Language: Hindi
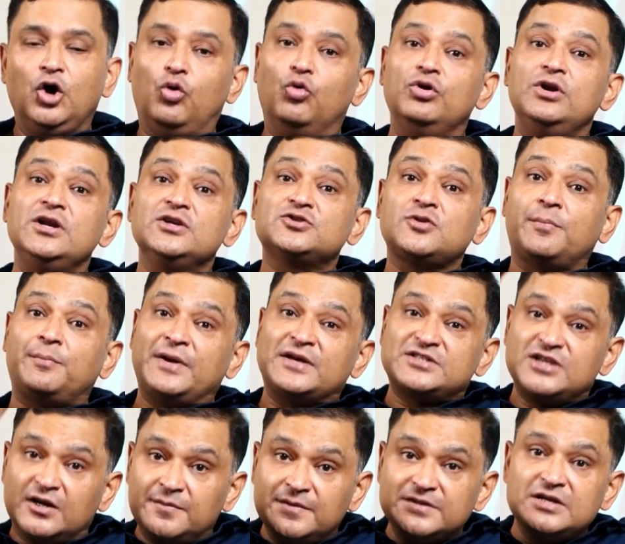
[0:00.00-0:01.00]

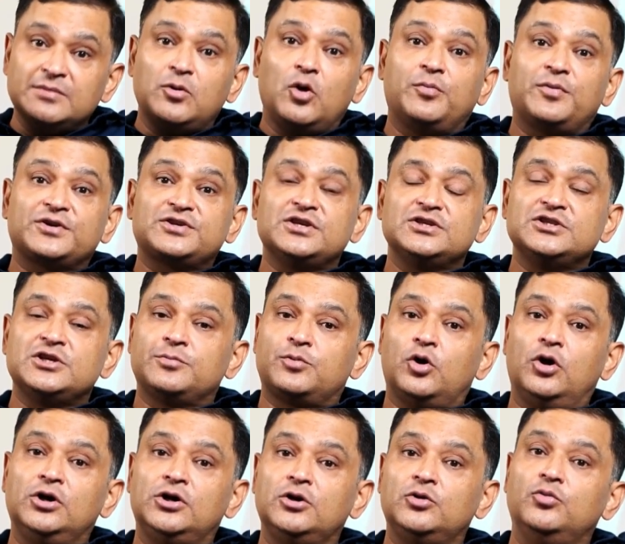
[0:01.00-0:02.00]
1965 में जब ऑपरेशन
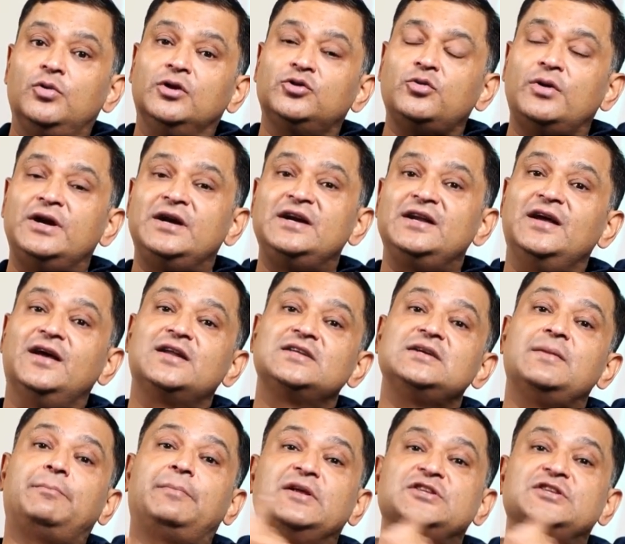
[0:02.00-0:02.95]
जिब्रॉल्टर हुआ तो इंडिया ने जब